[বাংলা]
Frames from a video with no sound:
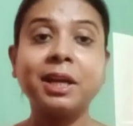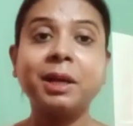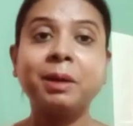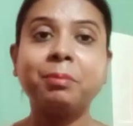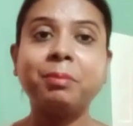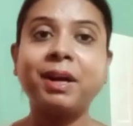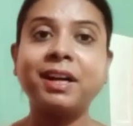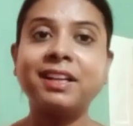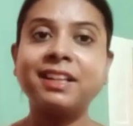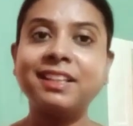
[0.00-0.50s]

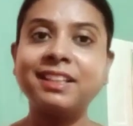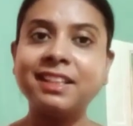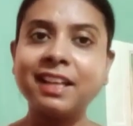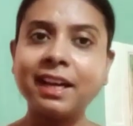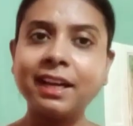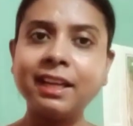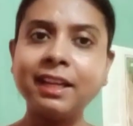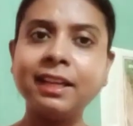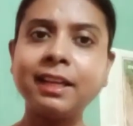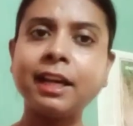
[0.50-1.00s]
বাট
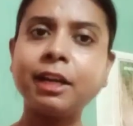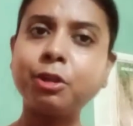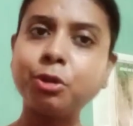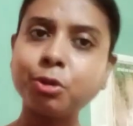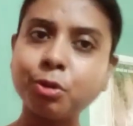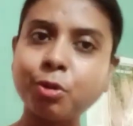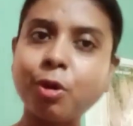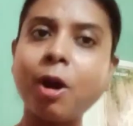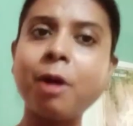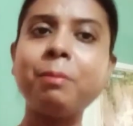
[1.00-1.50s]
ইদানিং
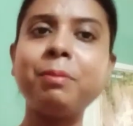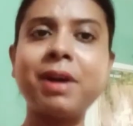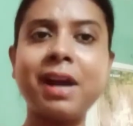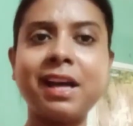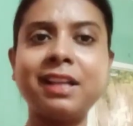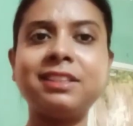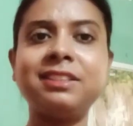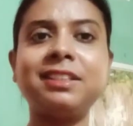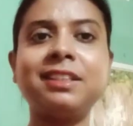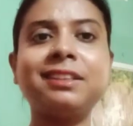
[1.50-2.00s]
একটু কম
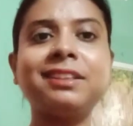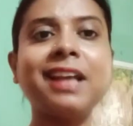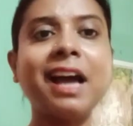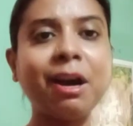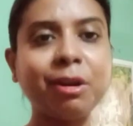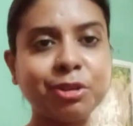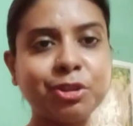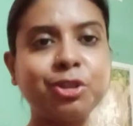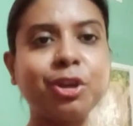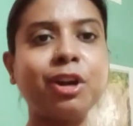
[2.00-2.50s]
খাচ্ছে
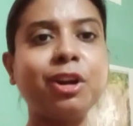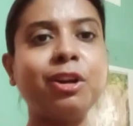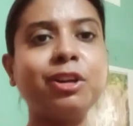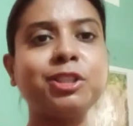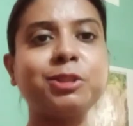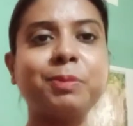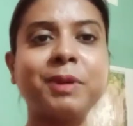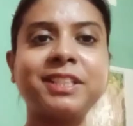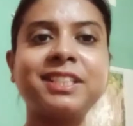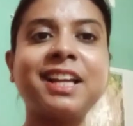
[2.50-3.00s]
তাও চলো
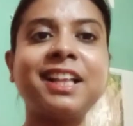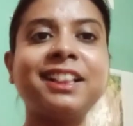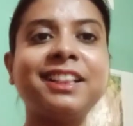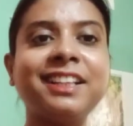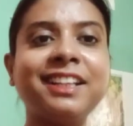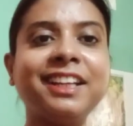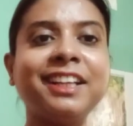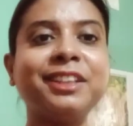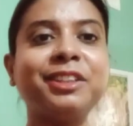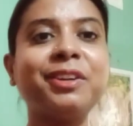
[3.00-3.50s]
স্পেশাল
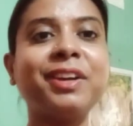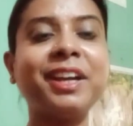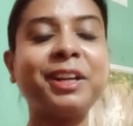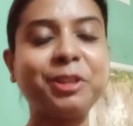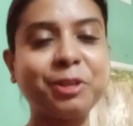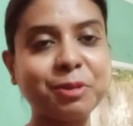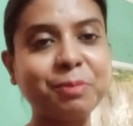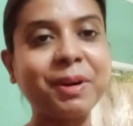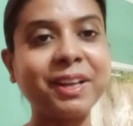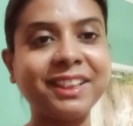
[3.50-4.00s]
দিনে তো
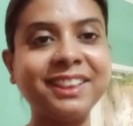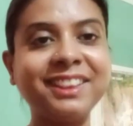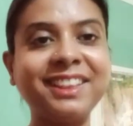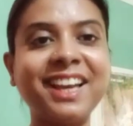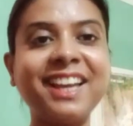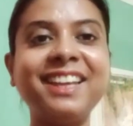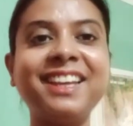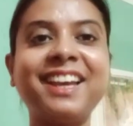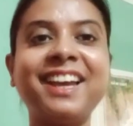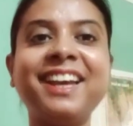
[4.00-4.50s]
একটু
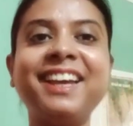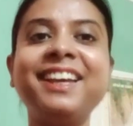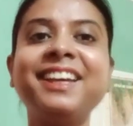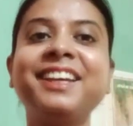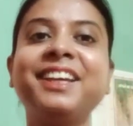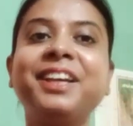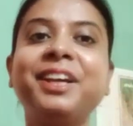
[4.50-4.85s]
বানতেই হ্যাঁ